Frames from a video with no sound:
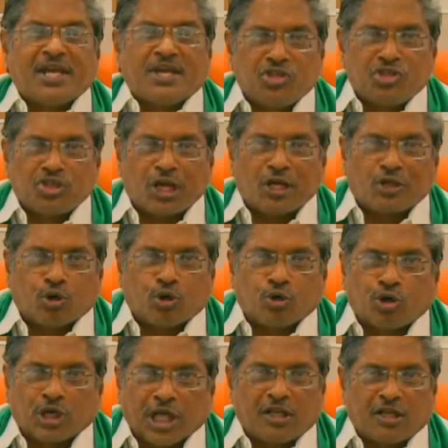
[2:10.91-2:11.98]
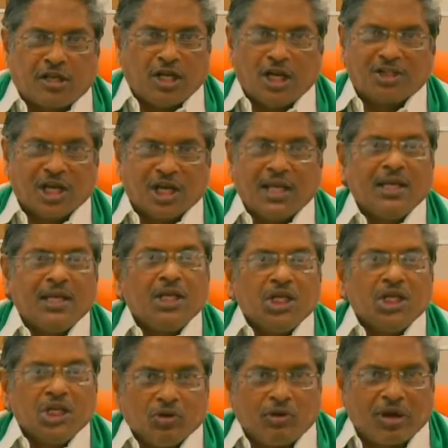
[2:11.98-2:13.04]
ఇంజిన్లకు తోడుకోవడానికి నీళ్లు అందినాయి
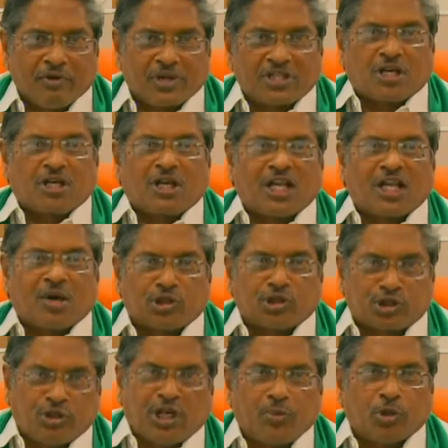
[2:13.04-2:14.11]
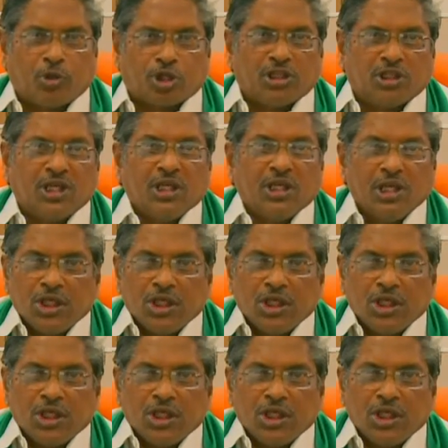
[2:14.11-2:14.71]
ఇవాళ వెస్ట్రన్ డెల్టా మొత్తం ఎండిపోతుంది